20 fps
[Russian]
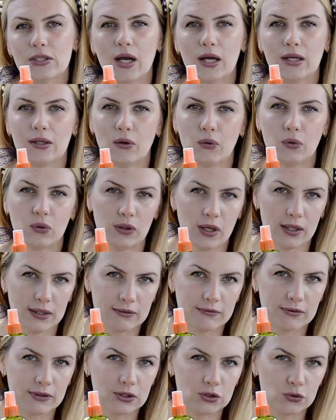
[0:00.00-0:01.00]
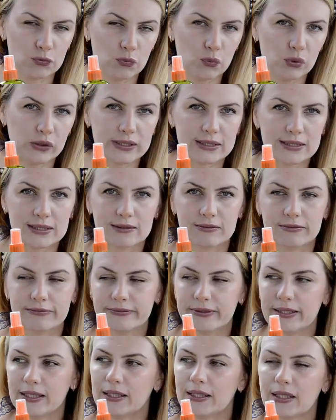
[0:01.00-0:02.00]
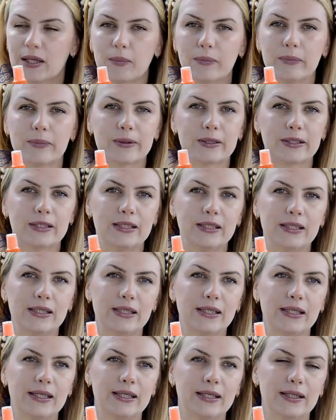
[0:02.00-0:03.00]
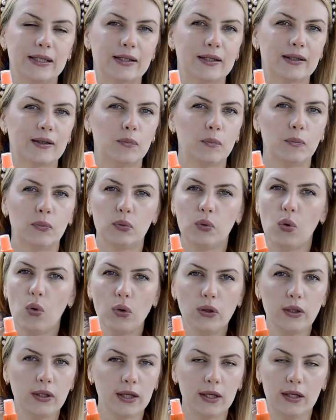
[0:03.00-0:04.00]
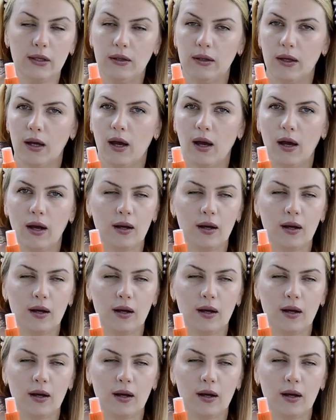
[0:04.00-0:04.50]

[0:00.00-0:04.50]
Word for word: когда укладываешь волосы феном или плойкой,